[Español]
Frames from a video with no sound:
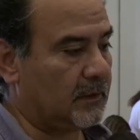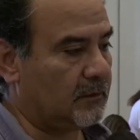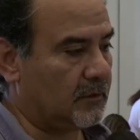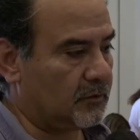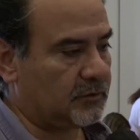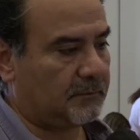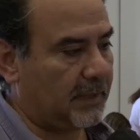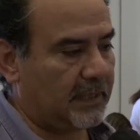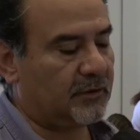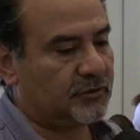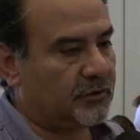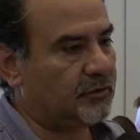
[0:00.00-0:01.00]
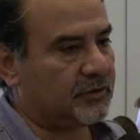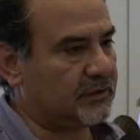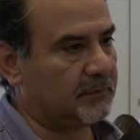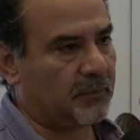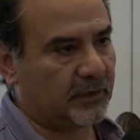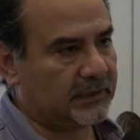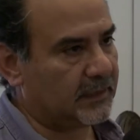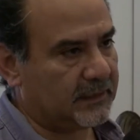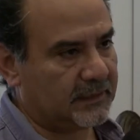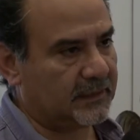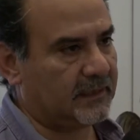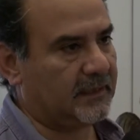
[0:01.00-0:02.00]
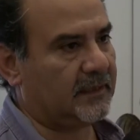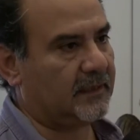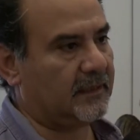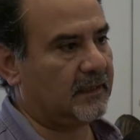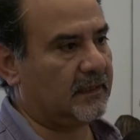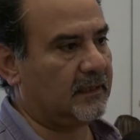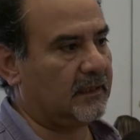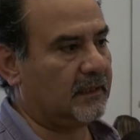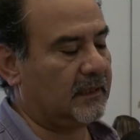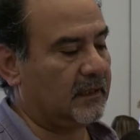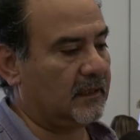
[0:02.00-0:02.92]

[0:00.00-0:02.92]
Nos, para nosotros es importante eh, eh,